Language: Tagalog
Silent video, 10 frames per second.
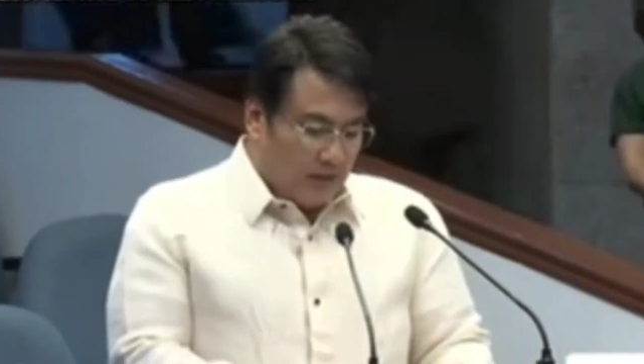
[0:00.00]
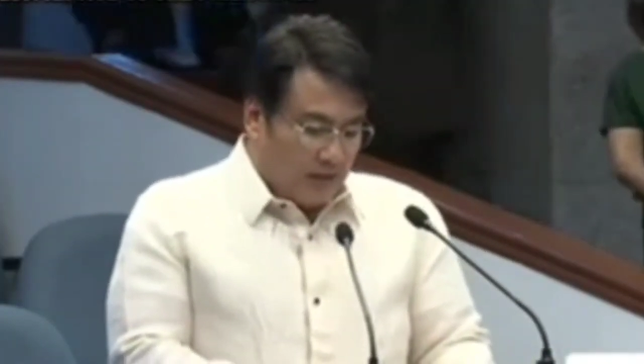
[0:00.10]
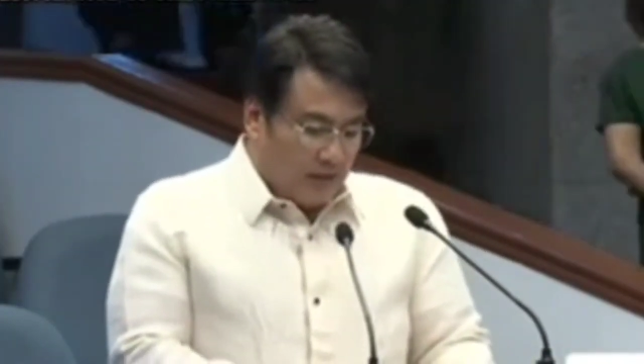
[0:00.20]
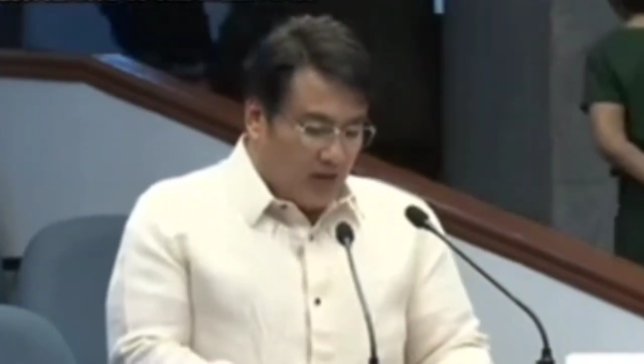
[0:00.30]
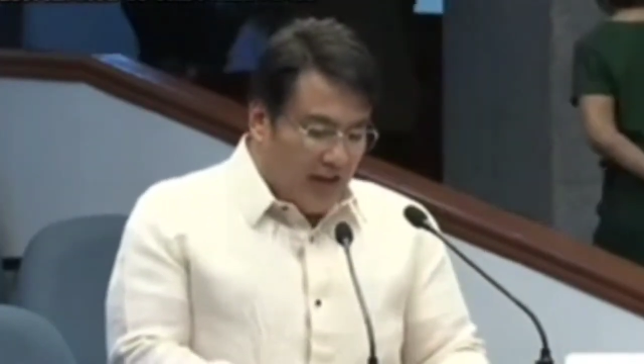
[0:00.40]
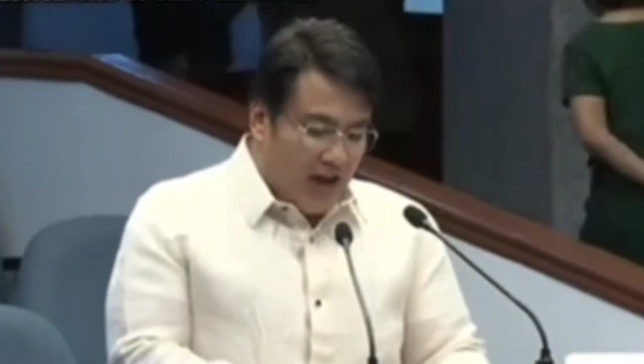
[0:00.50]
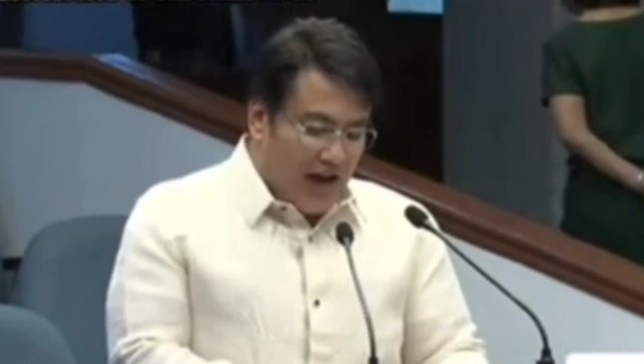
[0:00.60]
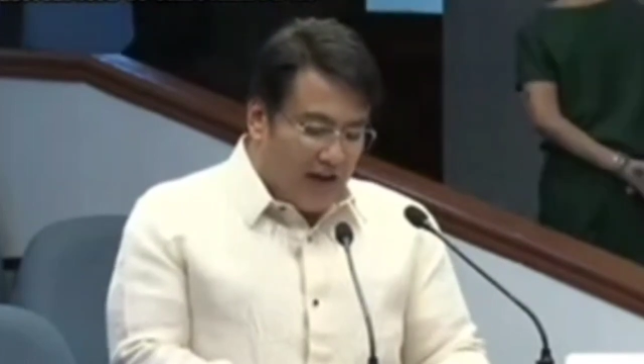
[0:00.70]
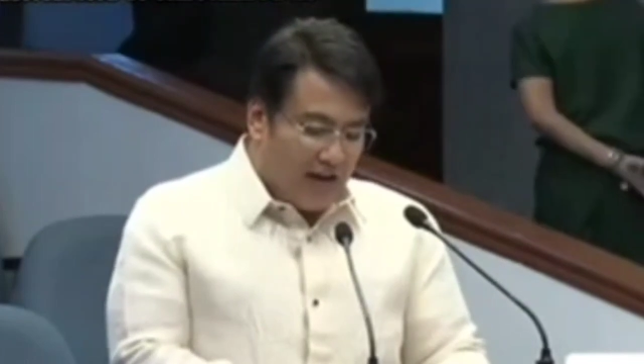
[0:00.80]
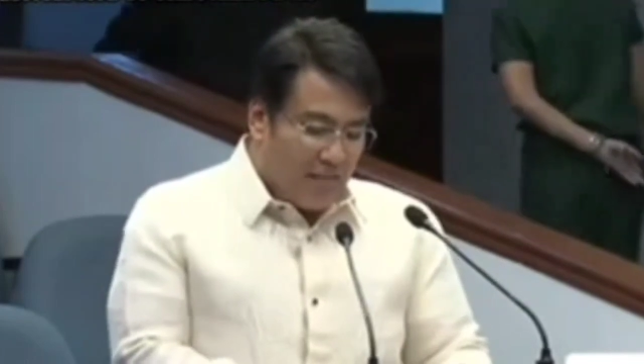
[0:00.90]

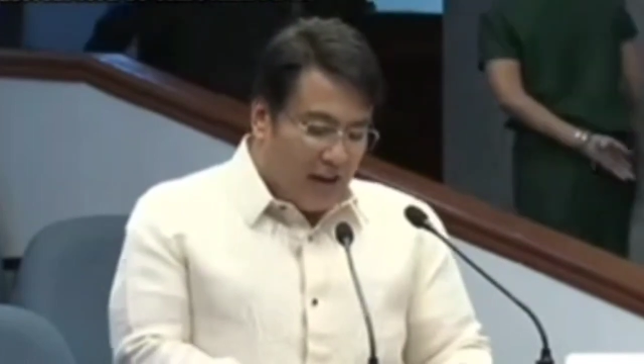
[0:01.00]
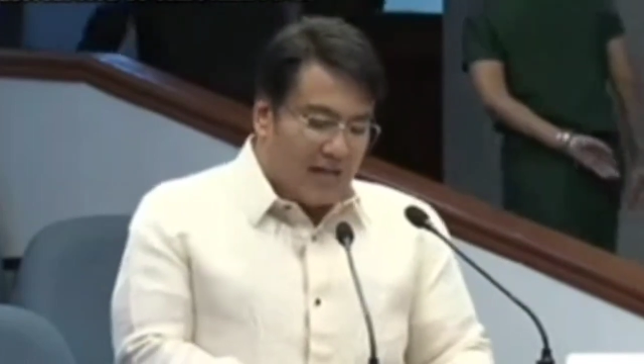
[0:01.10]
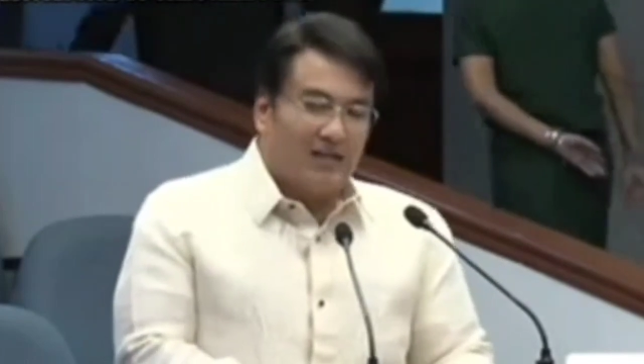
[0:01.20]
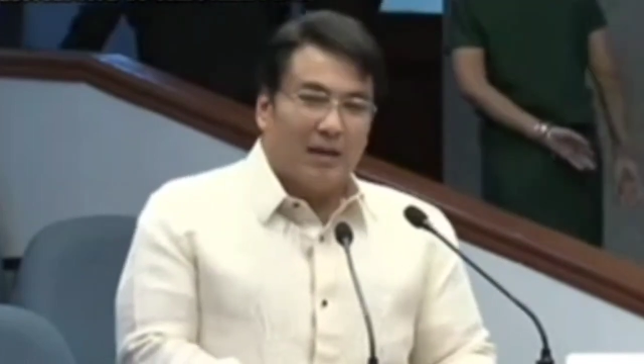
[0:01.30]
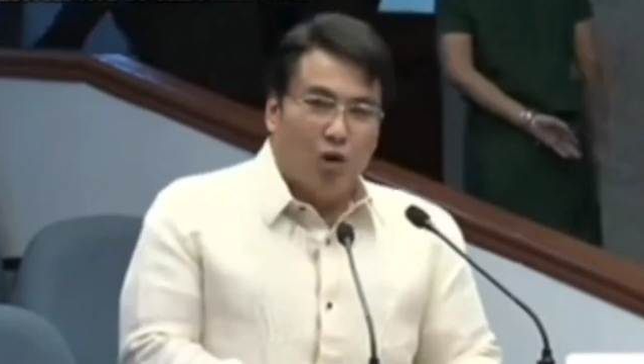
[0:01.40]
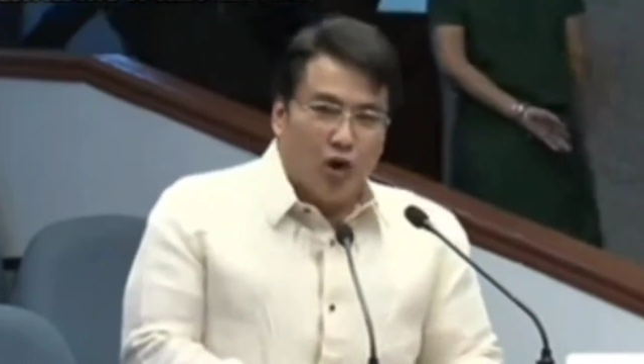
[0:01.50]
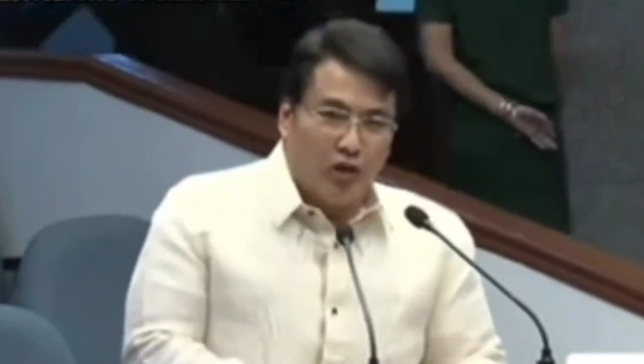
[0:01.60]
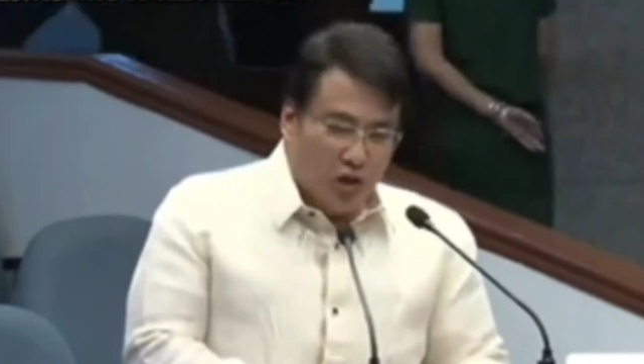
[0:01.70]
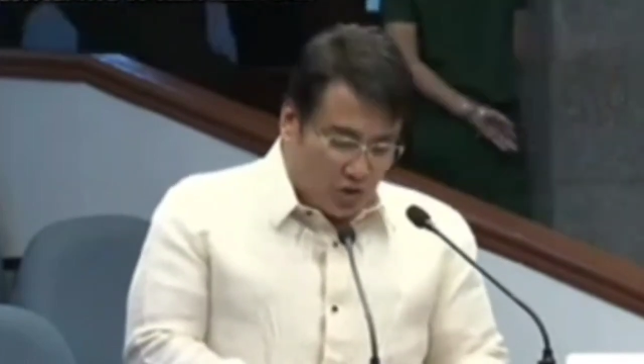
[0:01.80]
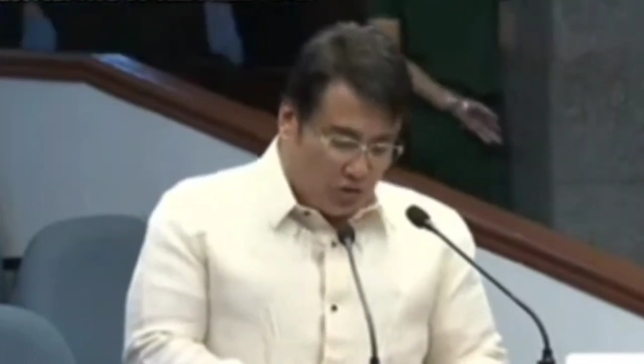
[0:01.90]
Sila ay mga
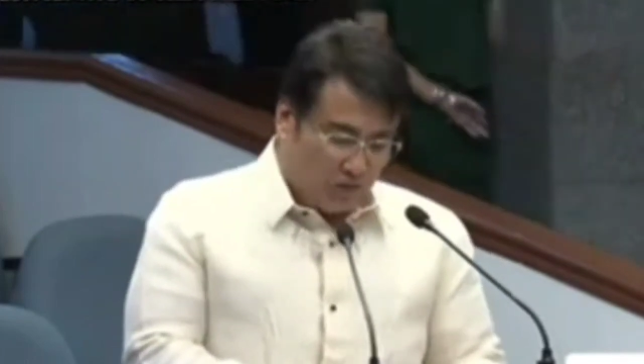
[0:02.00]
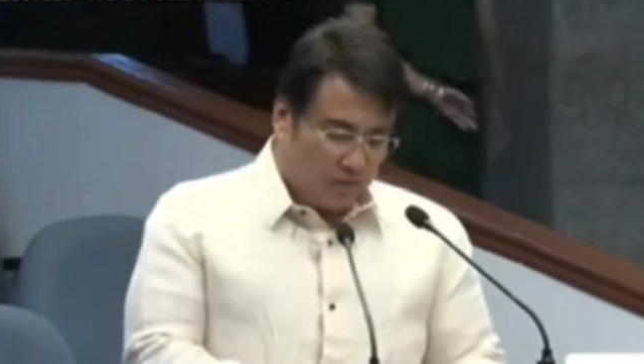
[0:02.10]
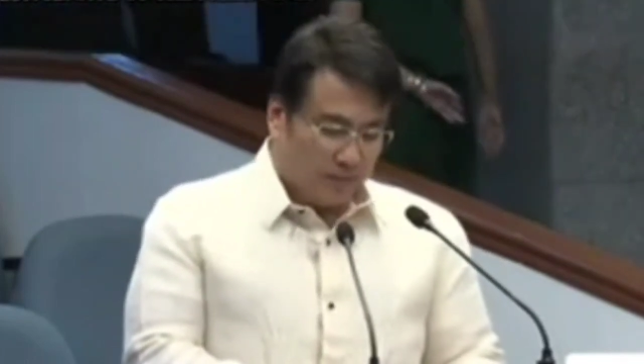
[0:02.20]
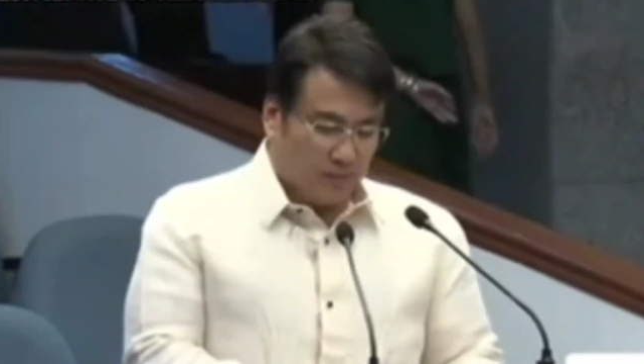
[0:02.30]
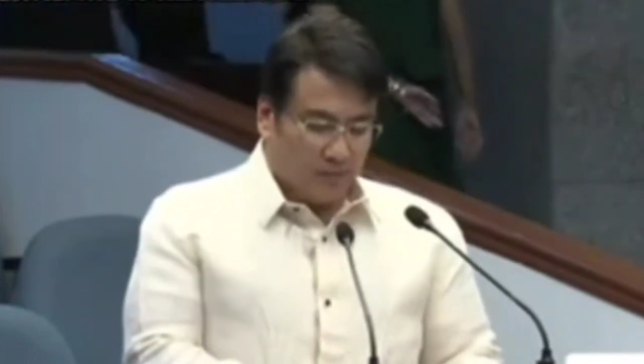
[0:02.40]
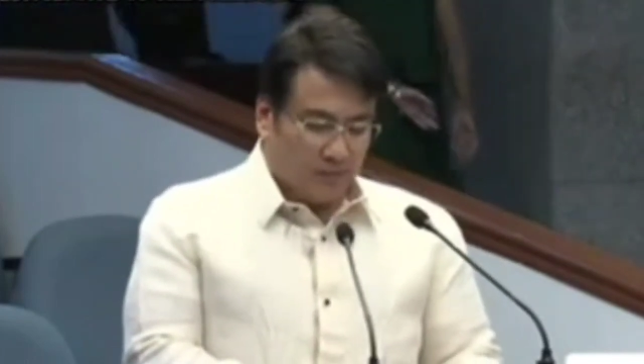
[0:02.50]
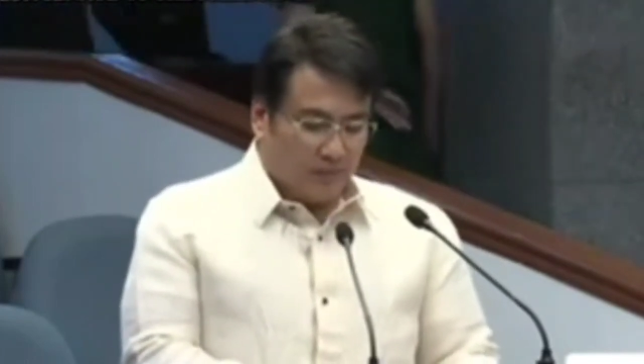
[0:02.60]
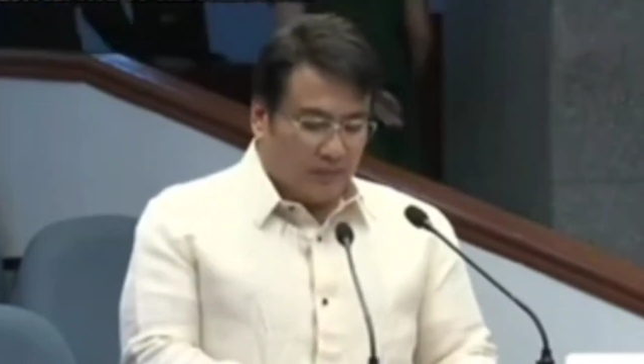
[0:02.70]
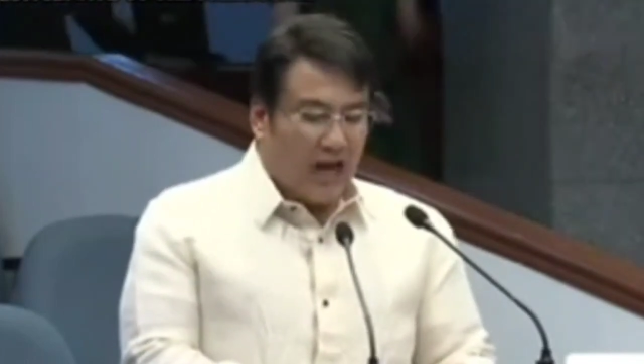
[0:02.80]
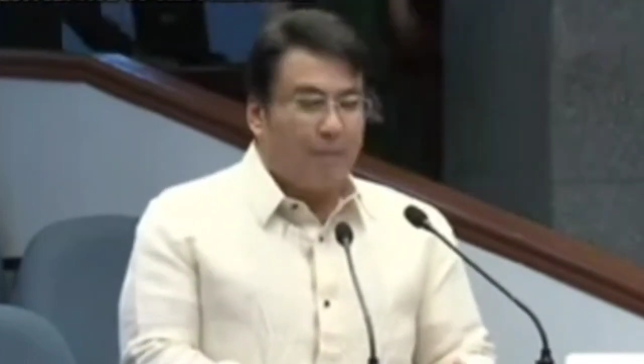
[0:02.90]
demonyo
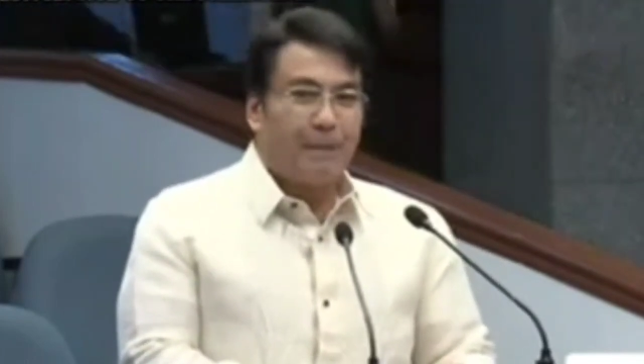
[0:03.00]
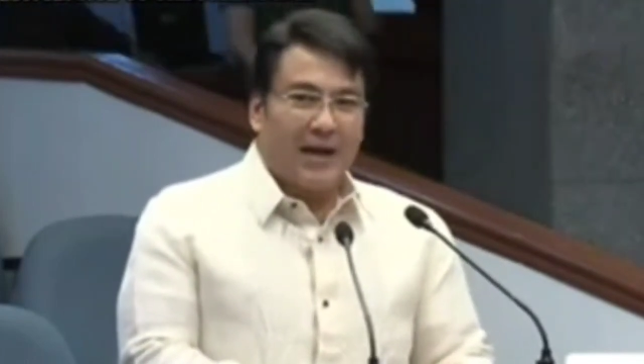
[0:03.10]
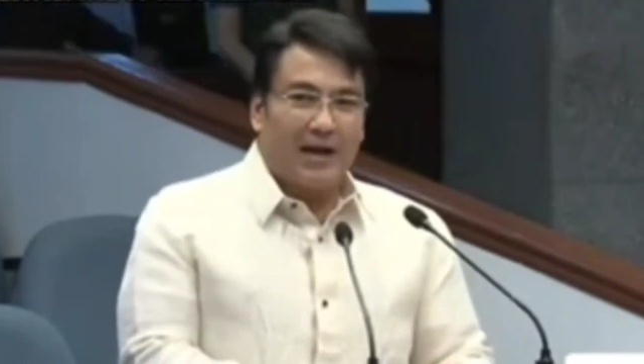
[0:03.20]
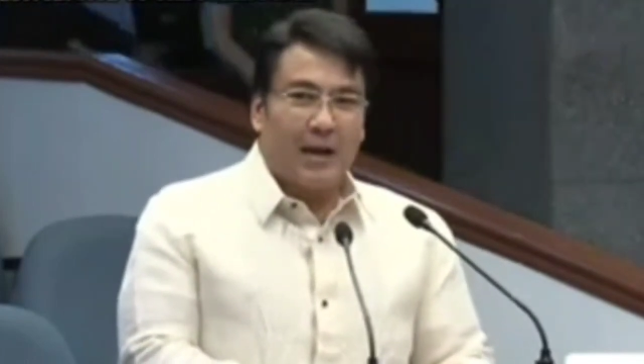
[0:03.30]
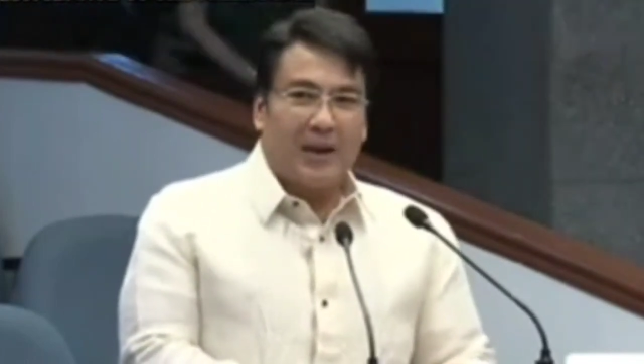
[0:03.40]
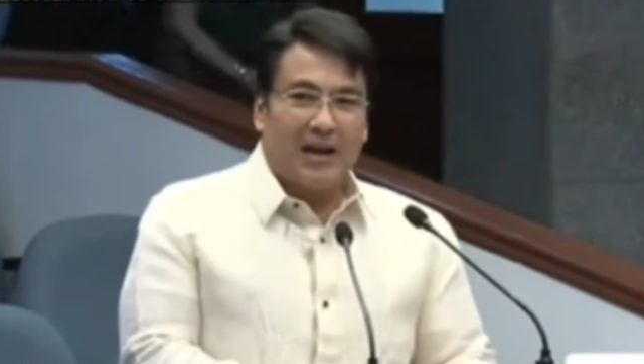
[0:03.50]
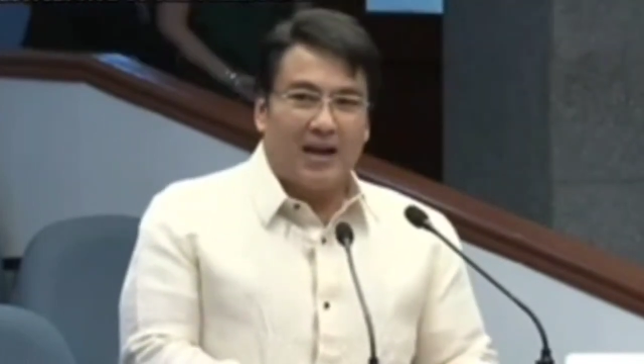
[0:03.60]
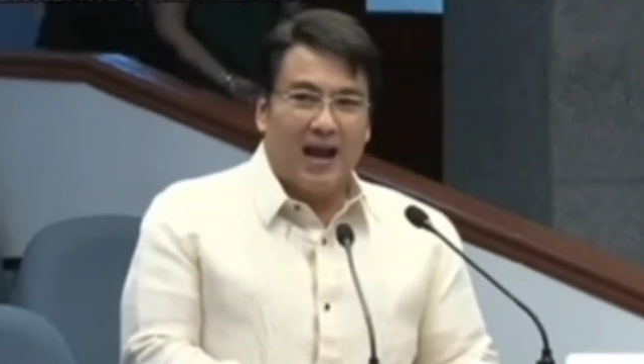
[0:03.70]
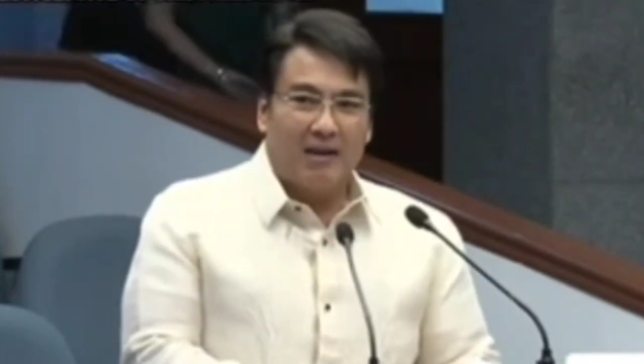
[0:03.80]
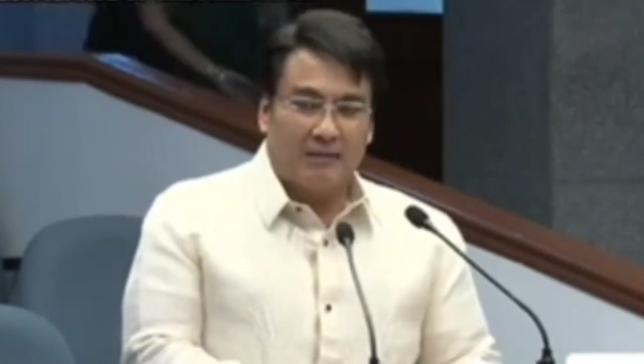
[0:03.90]
na pera-pera
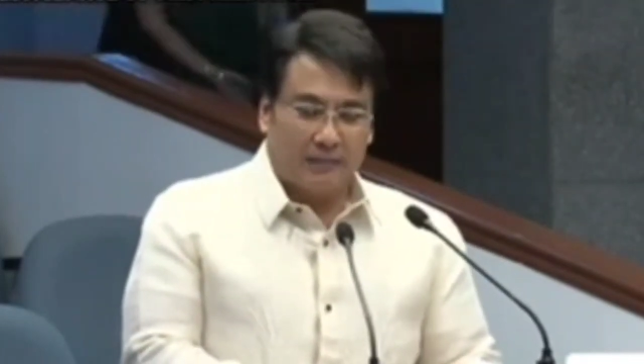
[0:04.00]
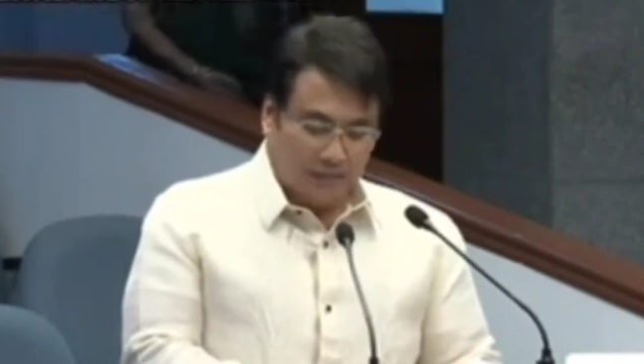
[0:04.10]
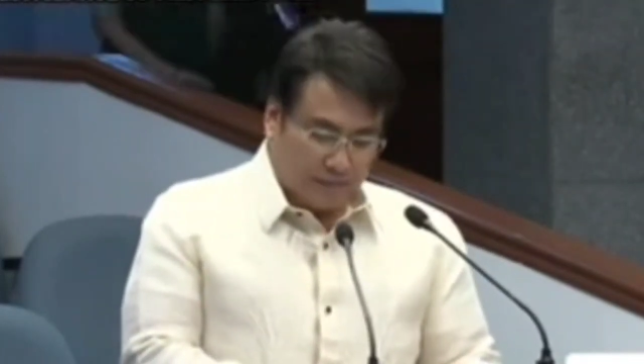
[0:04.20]
lang.